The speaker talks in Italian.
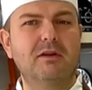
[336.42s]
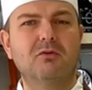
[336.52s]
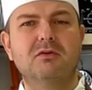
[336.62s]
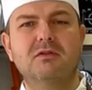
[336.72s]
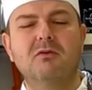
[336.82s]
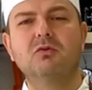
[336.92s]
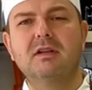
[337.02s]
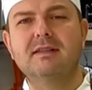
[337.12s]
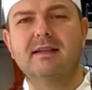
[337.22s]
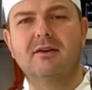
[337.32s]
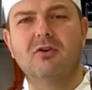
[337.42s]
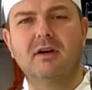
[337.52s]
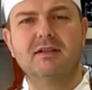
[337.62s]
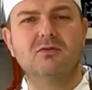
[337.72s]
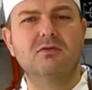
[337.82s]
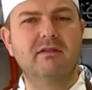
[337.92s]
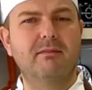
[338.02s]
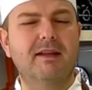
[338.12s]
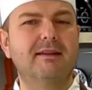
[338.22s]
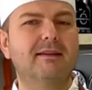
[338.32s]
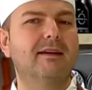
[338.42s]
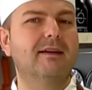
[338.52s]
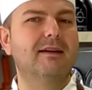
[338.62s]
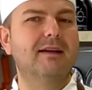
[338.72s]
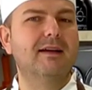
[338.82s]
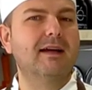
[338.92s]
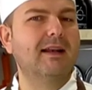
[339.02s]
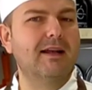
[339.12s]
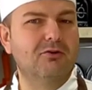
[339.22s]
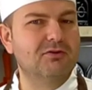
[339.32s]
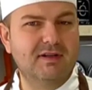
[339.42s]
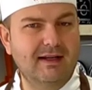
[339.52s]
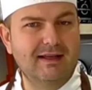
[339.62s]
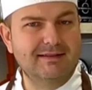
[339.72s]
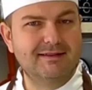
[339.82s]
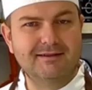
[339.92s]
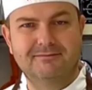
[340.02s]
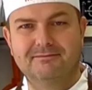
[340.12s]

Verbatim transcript: quindi utilizzerò esclusivamente la nostra glassa.